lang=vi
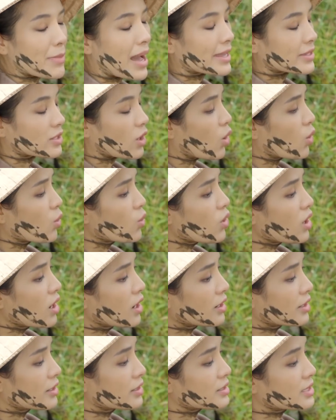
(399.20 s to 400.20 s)
Làm bà
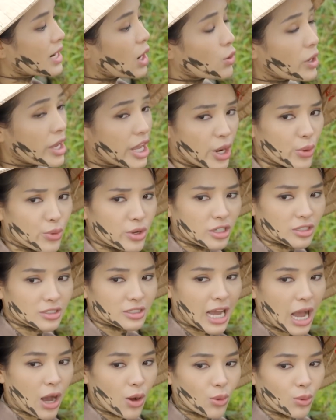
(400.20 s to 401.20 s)
chủ đâu có
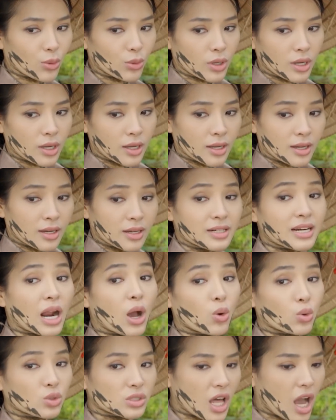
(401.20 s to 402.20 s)
hiểu được câu
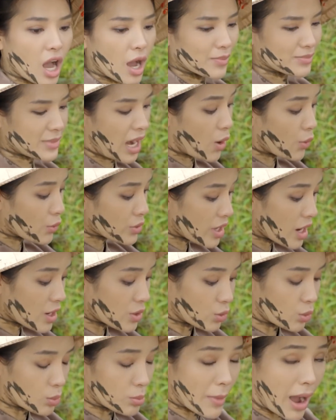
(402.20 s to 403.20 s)
rau tôm
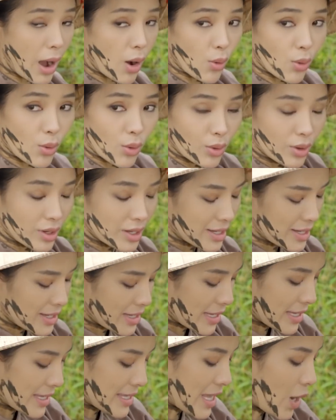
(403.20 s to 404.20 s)
nấu với ruột bầu,
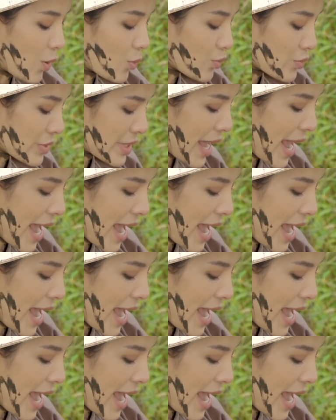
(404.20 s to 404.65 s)
chồng